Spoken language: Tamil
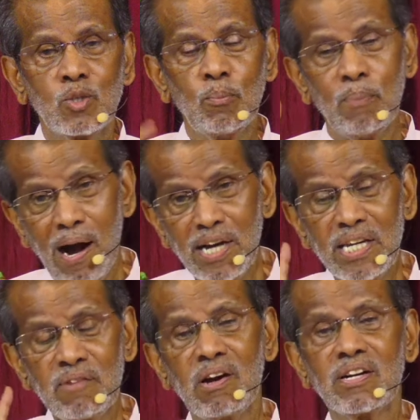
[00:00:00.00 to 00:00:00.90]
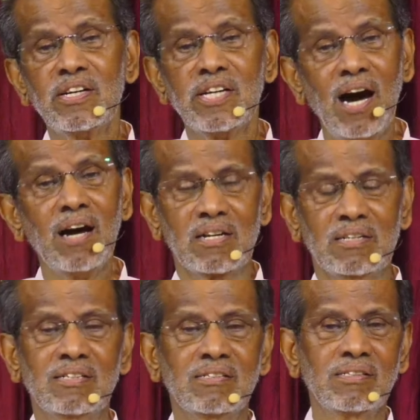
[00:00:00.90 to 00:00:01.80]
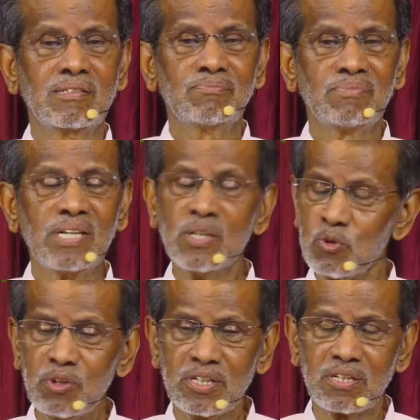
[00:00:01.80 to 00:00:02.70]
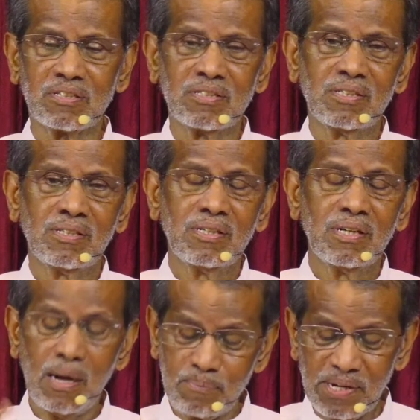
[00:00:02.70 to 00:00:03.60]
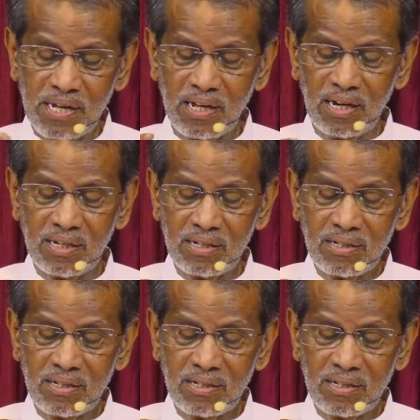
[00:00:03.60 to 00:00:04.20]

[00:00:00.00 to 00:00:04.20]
ஸோ பாக்கியவான்கள் யார் என்று சொல்லியிருக்கிறது அப்படியானால்